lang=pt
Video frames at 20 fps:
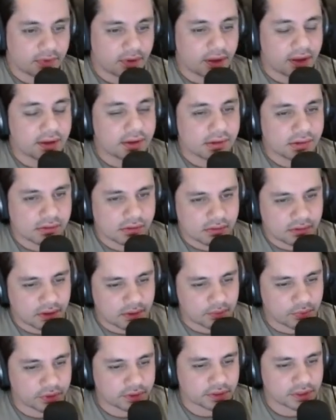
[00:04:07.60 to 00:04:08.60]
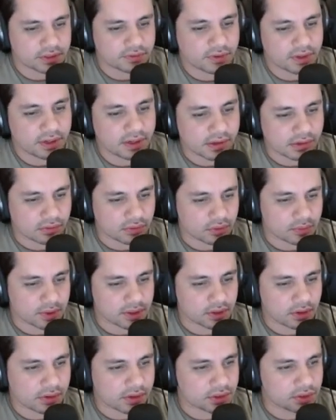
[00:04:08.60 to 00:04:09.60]
É isso, é importante falar isso, o
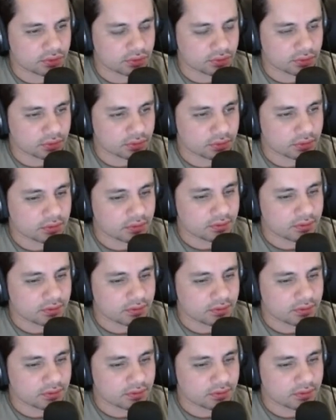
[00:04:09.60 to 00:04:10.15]
Kurumada gosta de tudo.